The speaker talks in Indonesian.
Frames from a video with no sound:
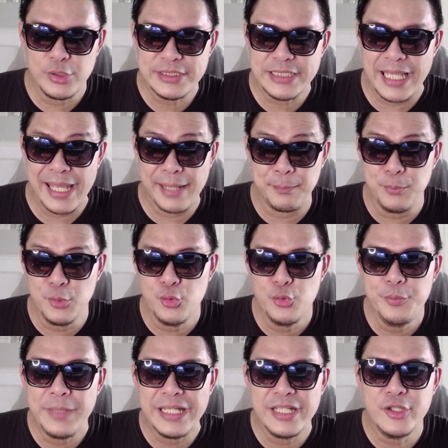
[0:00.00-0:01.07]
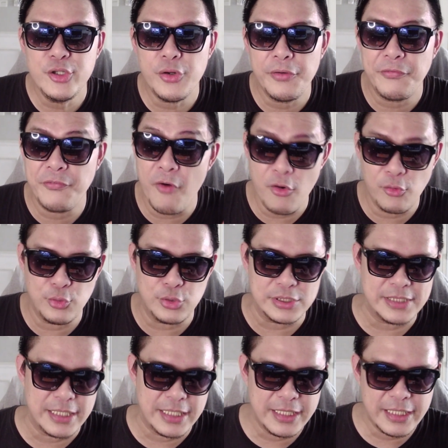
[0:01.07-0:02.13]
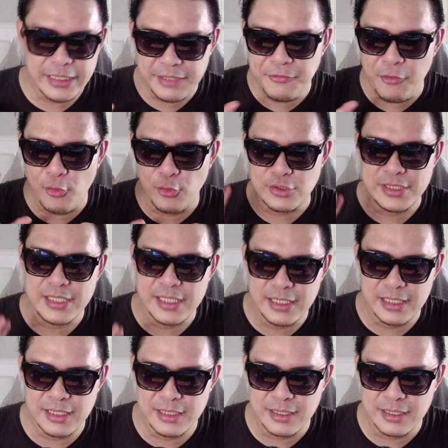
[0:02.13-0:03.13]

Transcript: CN Blue Min Hyuk Fokus. Jadi dia kita fokusnya ke